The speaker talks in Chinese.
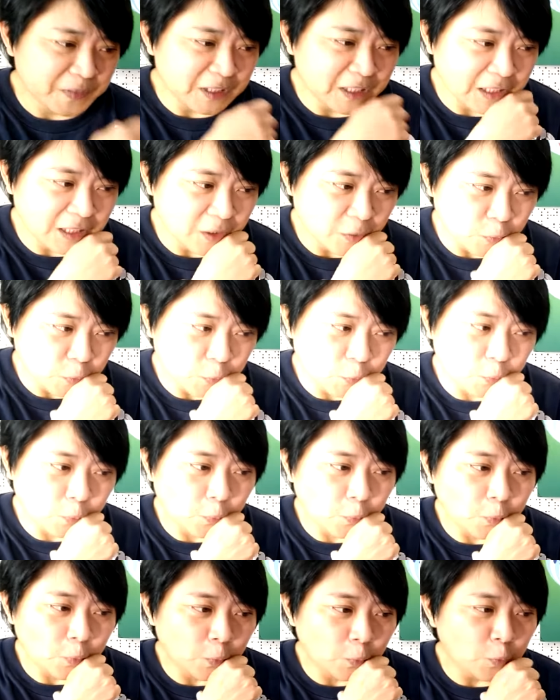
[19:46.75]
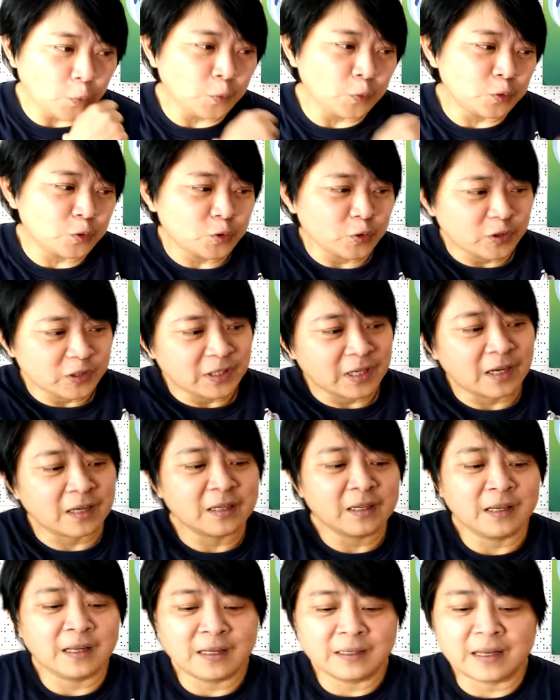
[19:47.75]
那个寓所，然后
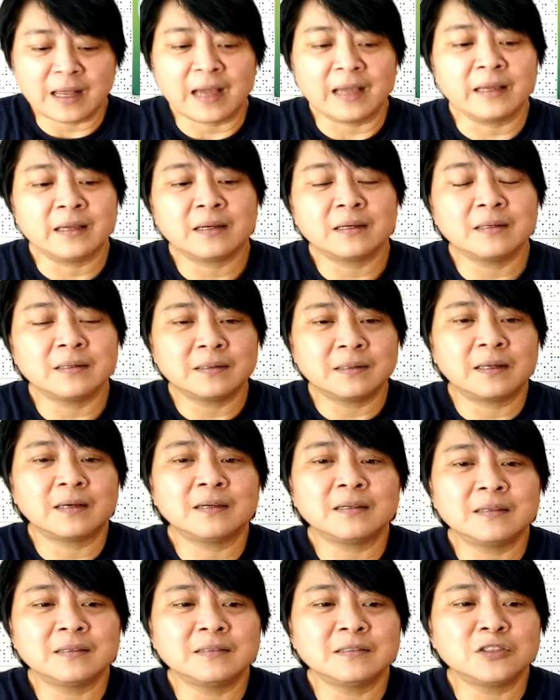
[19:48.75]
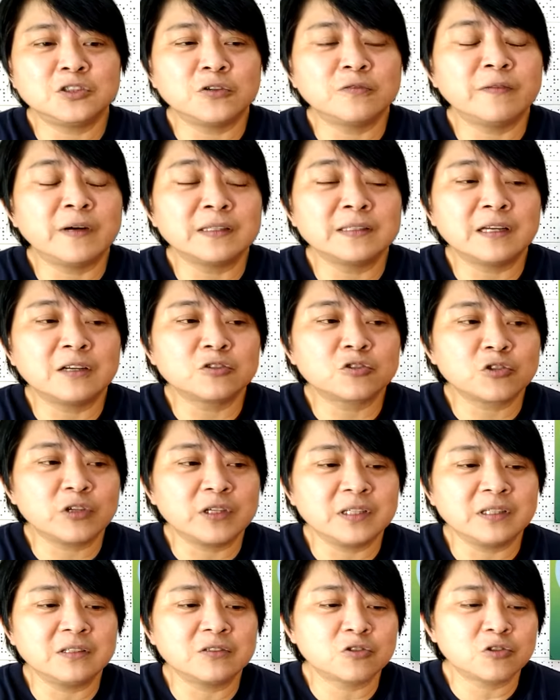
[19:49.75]
跟他拿一个，然后你就放到
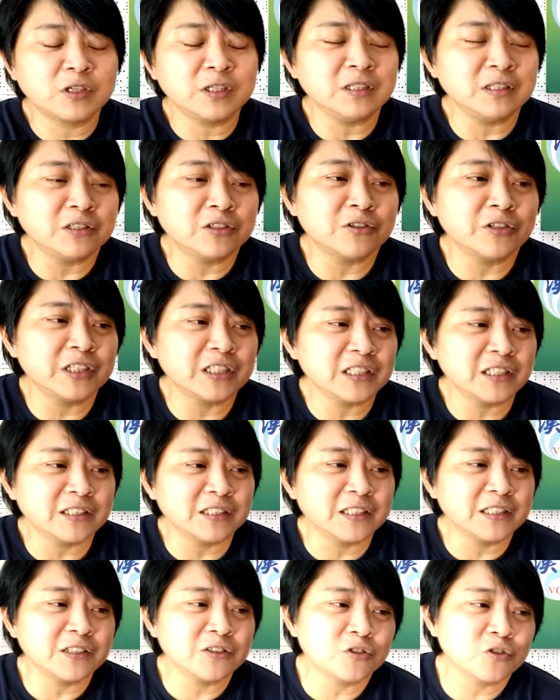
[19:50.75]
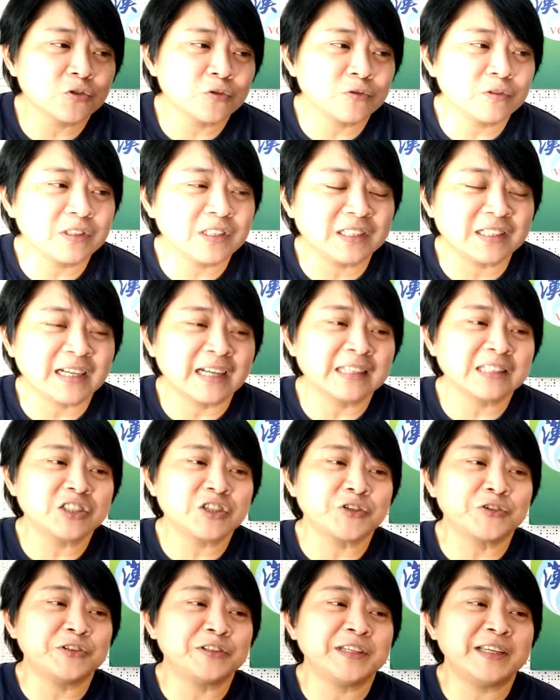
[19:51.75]
水里，水里就会显现出你刚
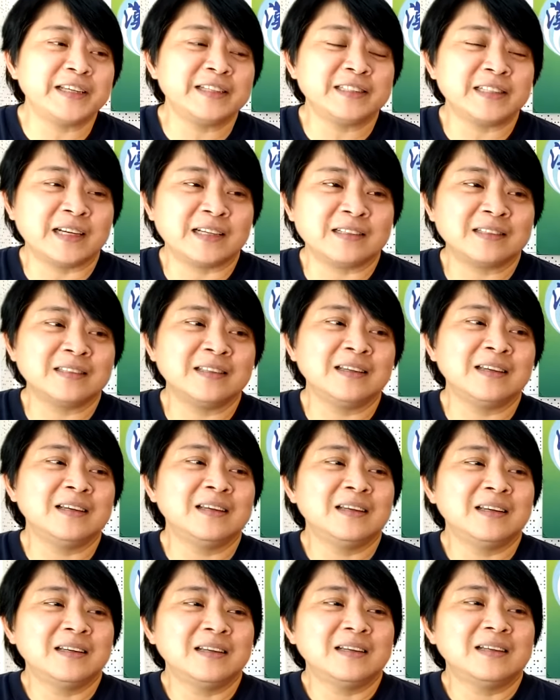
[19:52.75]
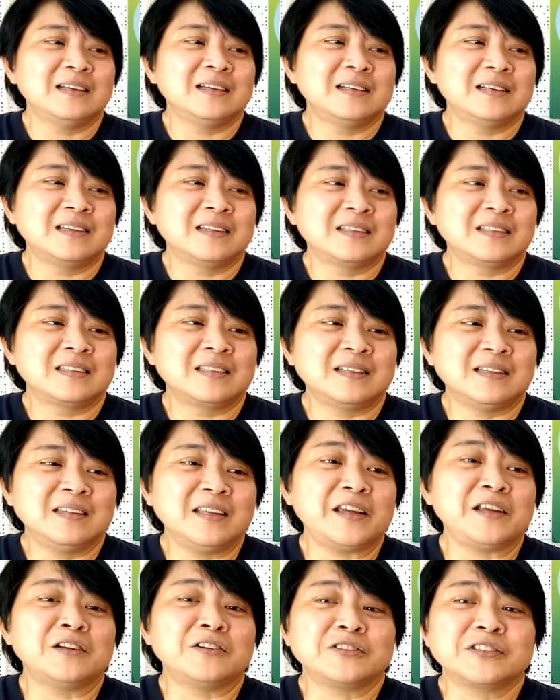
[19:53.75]
求的那一张的
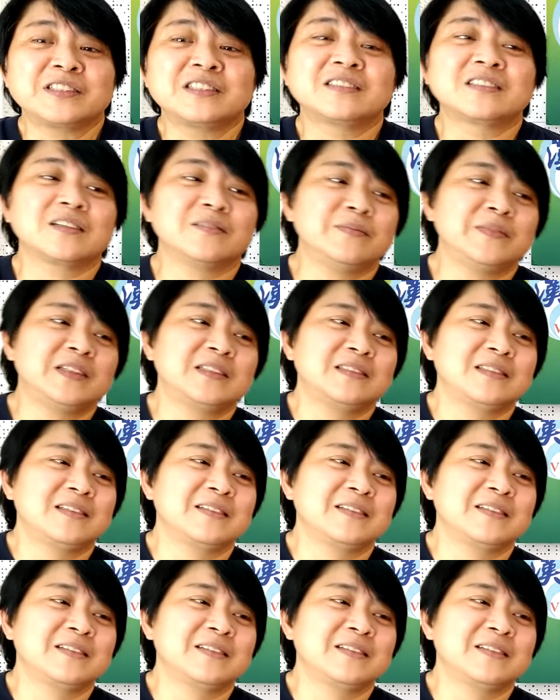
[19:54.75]
内容是什么，